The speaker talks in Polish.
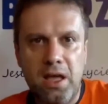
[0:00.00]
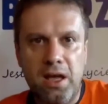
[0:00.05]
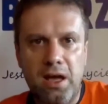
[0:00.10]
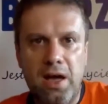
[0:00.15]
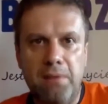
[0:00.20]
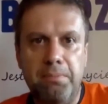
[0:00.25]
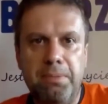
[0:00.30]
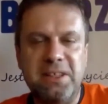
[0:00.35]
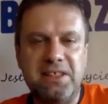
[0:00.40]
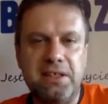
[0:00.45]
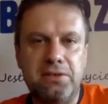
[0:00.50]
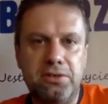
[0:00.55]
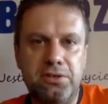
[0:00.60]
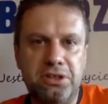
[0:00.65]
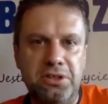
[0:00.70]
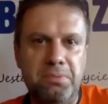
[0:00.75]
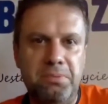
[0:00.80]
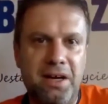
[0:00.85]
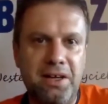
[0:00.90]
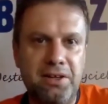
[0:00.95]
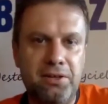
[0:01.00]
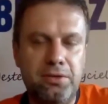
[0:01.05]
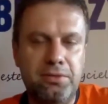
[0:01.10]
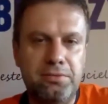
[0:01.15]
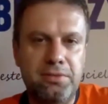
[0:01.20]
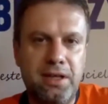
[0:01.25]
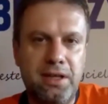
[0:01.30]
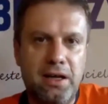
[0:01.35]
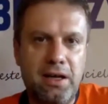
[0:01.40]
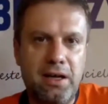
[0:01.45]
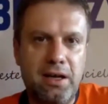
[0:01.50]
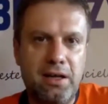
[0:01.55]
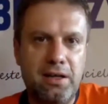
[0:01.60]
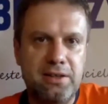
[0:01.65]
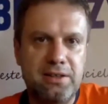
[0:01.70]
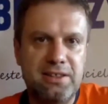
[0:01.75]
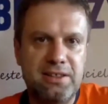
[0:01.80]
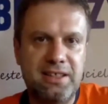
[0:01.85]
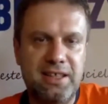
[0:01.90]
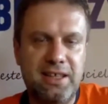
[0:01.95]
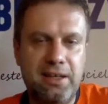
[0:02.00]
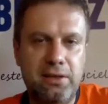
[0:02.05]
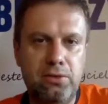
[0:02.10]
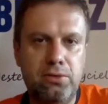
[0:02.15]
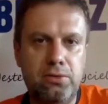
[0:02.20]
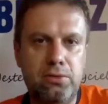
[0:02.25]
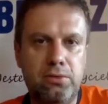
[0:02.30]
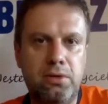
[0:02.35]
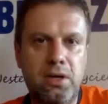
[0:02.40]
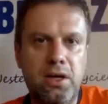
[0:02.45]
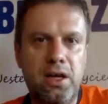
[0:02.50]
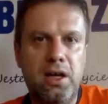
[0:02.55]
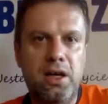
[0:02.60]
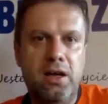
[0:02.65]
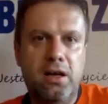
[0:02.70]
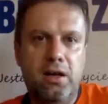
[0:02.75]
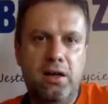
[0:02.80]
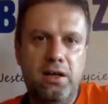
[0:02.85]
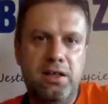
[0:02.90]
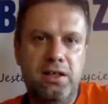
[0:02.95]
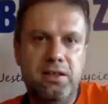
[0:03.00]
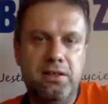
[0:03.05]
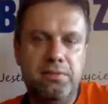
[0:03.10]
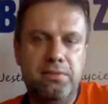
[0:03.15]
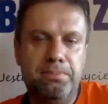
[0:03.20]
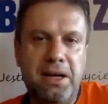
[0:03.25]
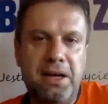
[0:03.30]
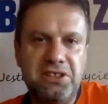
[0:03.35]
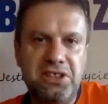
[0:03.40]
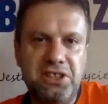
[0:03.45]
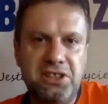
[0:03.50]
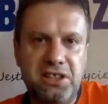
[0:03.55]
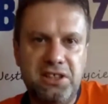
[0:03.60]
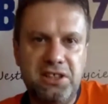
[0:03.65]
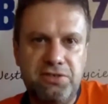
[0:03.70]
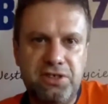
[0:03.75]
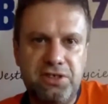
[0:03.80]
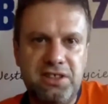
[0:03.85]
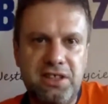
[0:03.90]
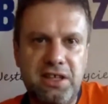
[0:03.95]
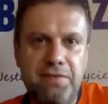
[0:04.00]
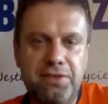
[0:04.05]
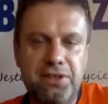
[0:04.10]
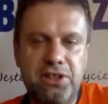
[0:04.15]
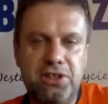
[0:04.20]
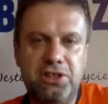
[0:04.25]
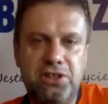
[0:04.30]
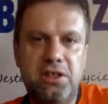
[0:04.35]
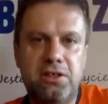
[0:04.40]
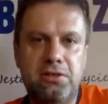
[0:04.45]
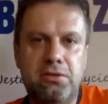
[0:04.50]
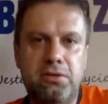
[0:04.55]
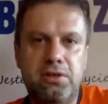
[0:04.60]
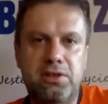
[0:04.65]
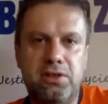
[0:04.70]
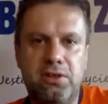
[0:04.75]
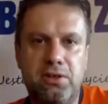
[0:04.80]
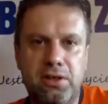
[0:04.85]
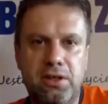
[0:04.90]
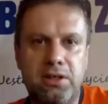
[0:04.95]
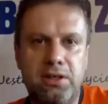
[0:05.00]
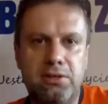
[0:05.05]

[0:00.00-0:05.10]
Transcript: Ambasadorzy mają na celu e, patrzeć na te wszystkie wydarzenia, które są,